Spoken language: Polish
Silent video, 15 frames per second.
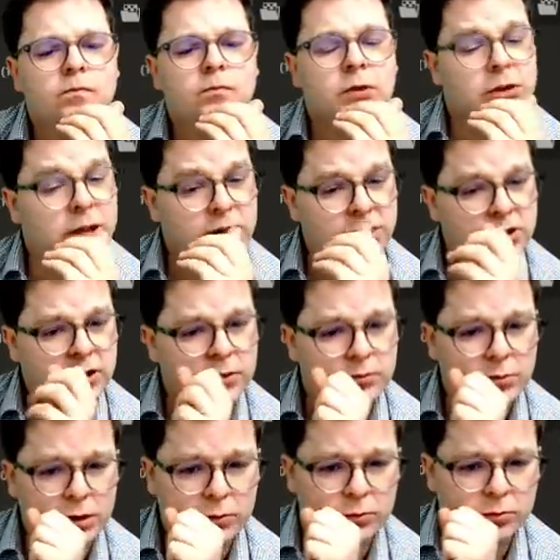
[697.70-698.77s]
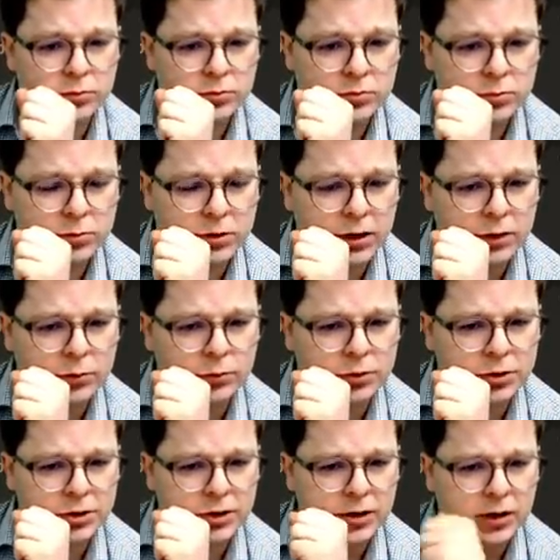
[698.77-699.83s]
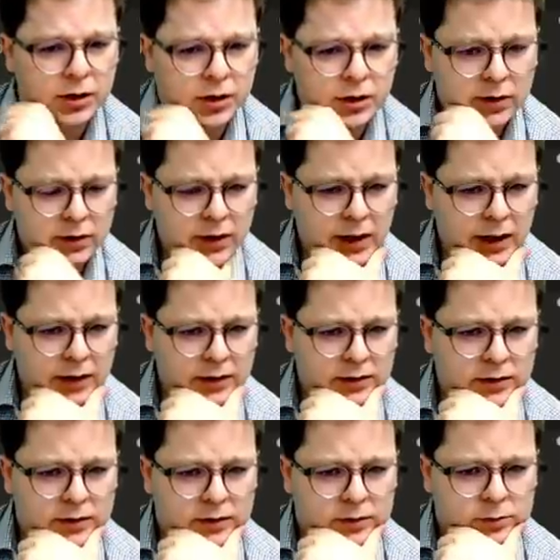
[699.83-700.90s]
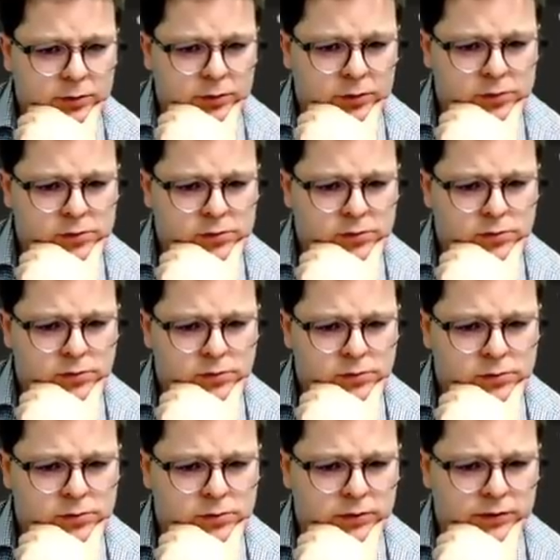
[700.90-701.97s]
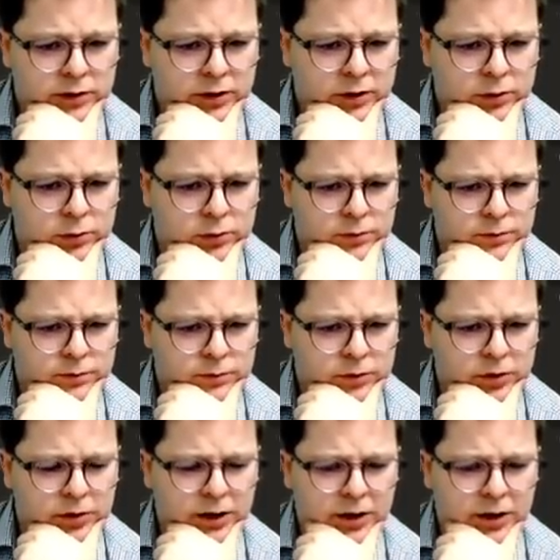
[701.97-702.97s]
Jeszcze mnie ku tutaj kusi. Tak, tu, wtedy tu. Ok,